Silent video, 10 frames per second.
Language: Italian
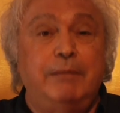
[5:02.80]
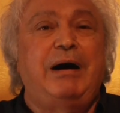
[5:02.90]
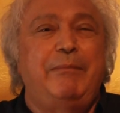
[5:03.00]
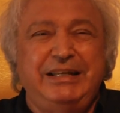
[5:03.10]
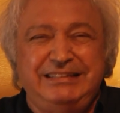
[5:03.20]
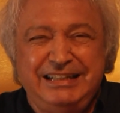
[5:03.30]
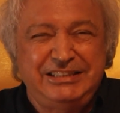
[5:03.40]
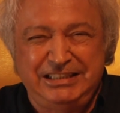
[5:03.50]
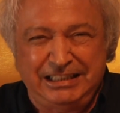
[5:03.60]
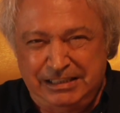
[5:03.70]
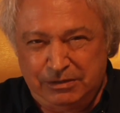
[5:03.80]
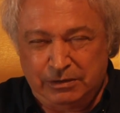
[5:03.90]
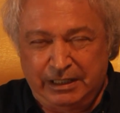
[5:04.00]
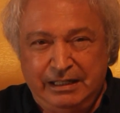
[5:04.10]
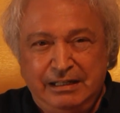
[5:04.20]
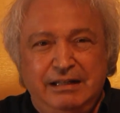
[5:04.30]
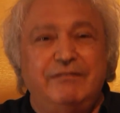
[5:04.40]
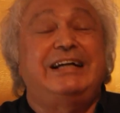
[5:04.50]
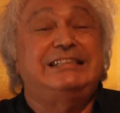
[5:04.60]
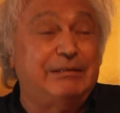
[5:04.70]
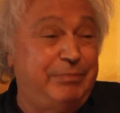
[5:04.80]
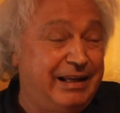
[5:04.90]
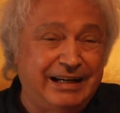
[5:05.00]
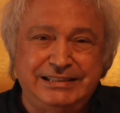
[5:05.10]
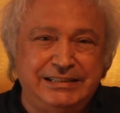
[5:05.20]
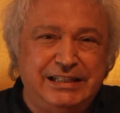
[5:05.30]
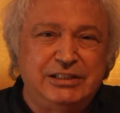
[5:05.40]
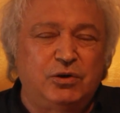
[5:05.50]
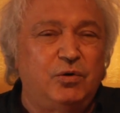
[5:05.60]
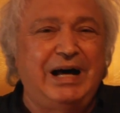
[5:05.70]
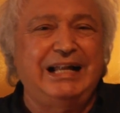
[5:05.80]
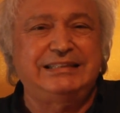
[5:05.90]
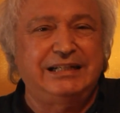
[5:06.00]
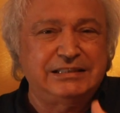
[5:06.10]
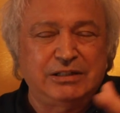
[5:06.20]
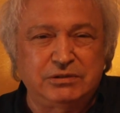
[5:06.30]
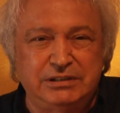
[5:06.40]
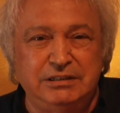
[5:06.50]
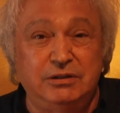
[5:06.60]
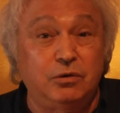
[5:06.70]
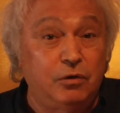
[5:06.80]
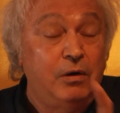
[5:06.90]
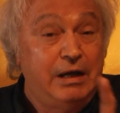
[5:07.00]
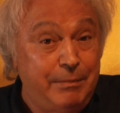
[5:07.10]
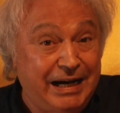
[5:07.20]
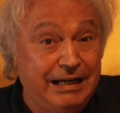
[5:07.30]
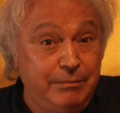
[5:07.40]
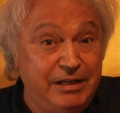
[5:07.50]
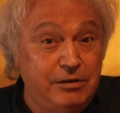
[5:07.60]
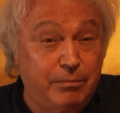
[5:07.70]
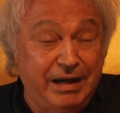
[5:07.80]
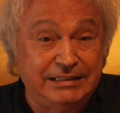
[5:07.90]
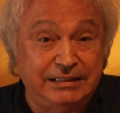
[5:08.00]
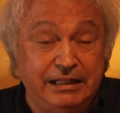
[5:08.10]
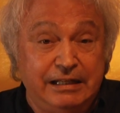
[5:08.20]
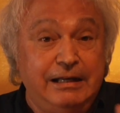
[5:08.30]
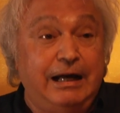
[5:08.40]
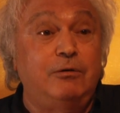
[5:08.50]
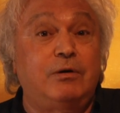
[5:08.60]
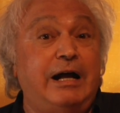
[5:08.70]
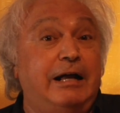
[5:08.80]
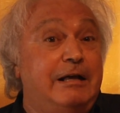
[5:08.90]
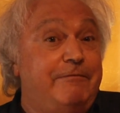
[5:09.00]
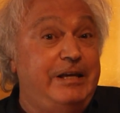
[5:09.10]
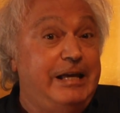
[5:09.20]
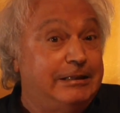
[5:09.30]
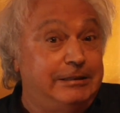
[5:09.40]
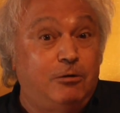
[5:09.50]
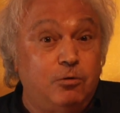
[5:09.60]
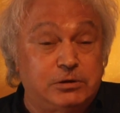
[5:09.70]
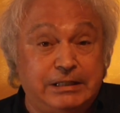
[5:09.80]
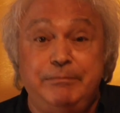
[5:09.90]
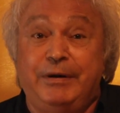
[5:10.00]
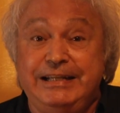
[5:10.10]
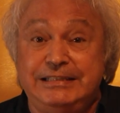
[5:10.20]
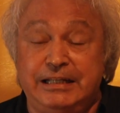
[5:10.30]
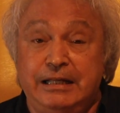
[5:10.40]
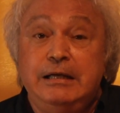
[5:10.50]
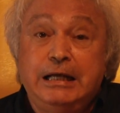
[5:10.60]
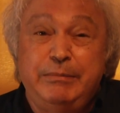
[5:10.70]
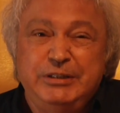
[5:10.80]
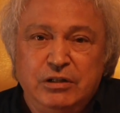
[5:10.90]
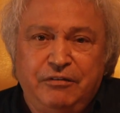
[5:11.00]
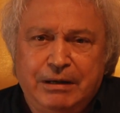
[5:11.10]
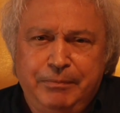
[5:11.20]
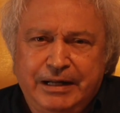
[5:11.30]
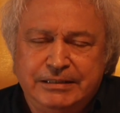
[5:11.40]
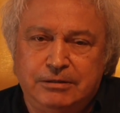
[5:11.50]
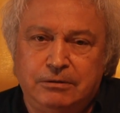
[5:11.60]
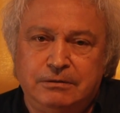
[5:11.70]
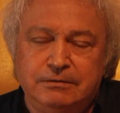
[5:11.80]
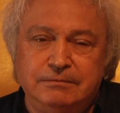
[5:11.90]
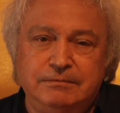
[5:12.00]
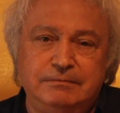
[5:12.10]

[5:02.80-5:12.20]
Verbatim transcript: ma mette agitazione. Vai a sapere se ce ne sono altri nascosti intorno e magari meglio armati. Allora via di corsa in paese, che bisogna fare presto